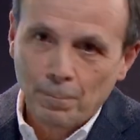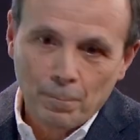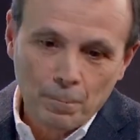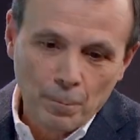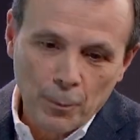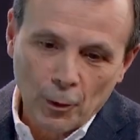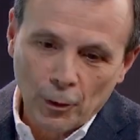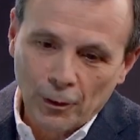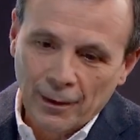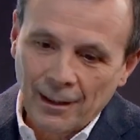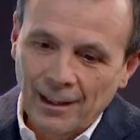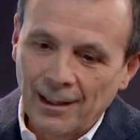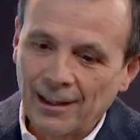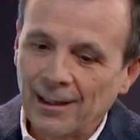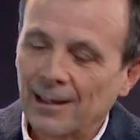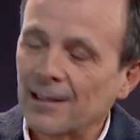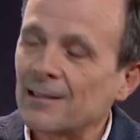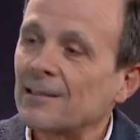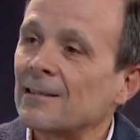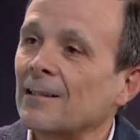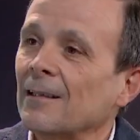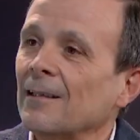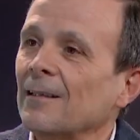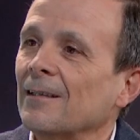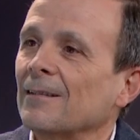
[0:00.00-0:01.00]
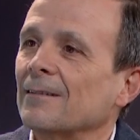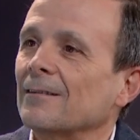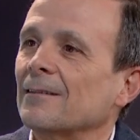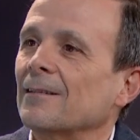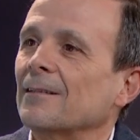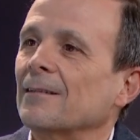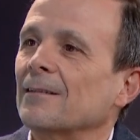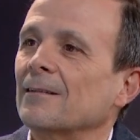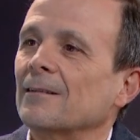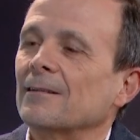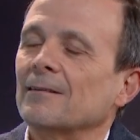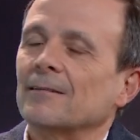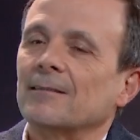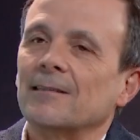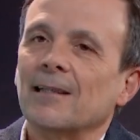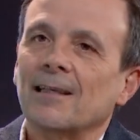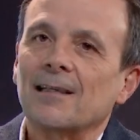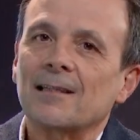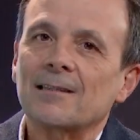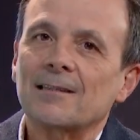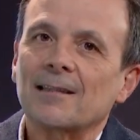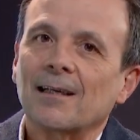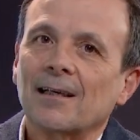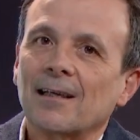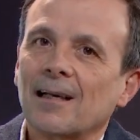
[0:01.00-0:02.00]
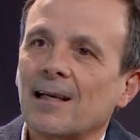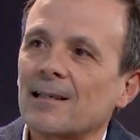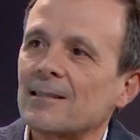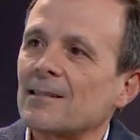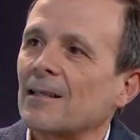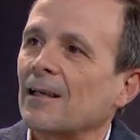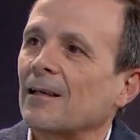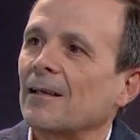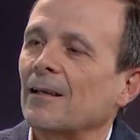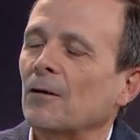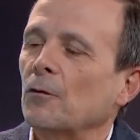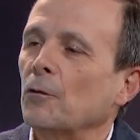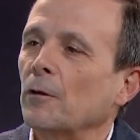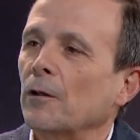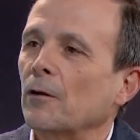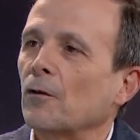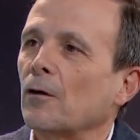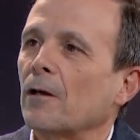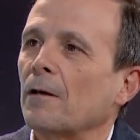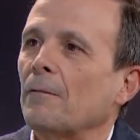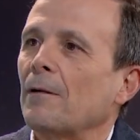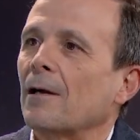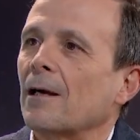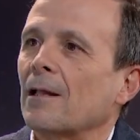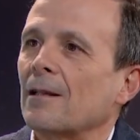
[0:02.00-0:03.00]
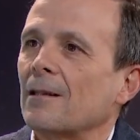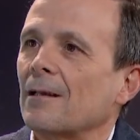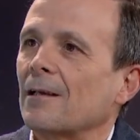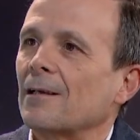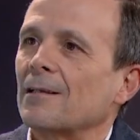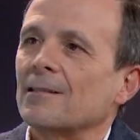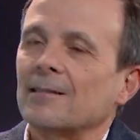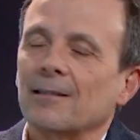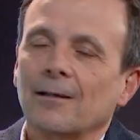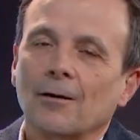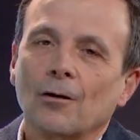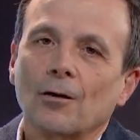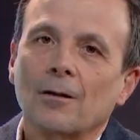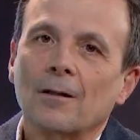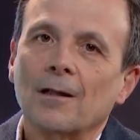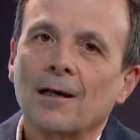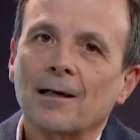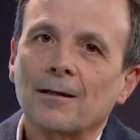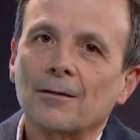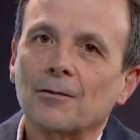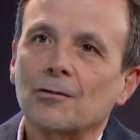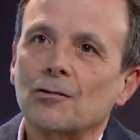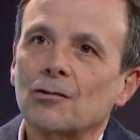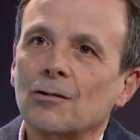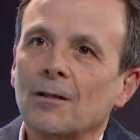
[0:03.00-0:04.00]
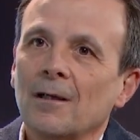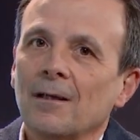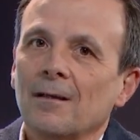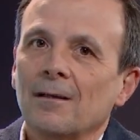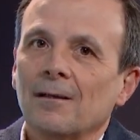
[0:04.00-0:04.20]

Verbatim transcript: porquerías eh, llenas de grasa que lo único que van a hacer es engordarnos